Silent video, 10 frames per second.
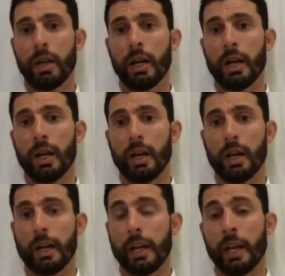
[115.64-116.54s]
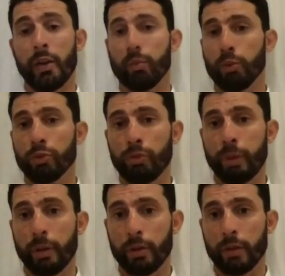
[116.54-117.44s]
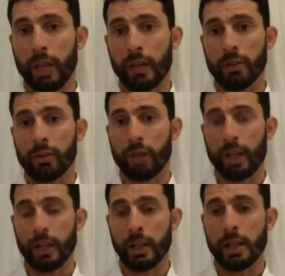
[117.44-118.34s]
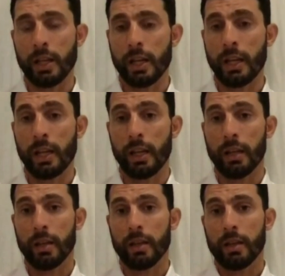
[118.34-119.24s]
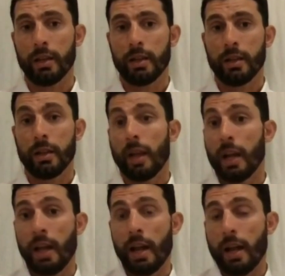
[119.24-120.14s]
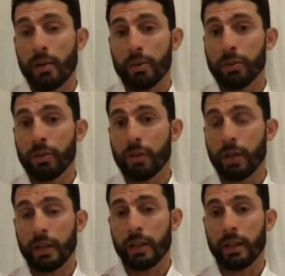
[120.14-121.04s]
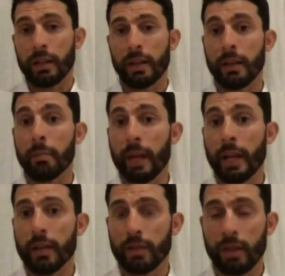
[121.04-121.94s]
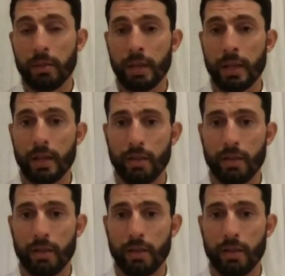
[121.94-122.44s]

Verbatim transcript: ha generado muchos pilotos talentosos Argentina y, y hay, hay algunos chicos que están, la están peleando también y